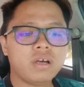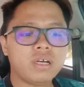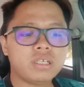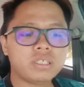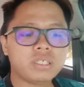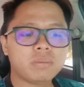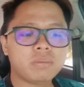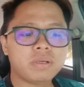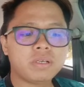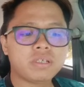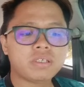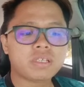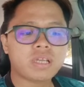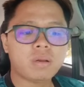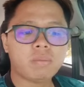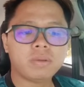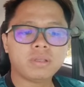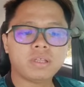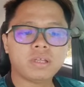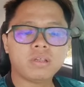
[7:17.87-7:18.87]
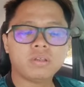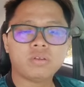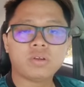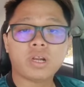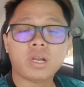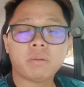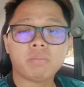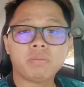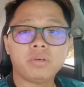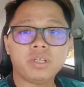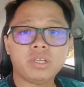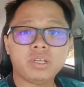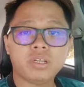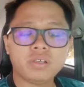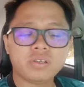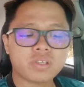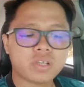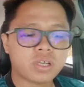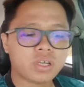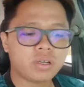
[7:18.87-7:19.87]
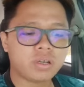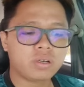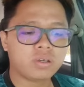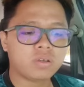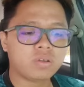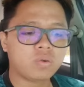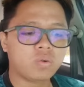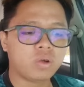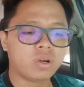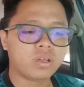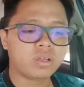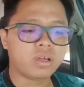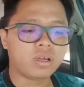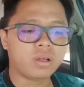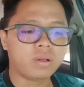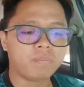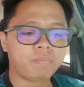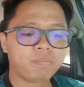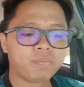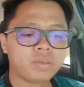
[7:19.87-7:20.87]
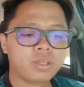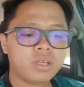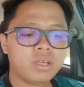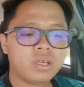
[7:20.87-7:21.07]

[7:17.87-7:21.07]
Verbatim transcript: ancaman keselamatan terhadap diri saya dan keluarga.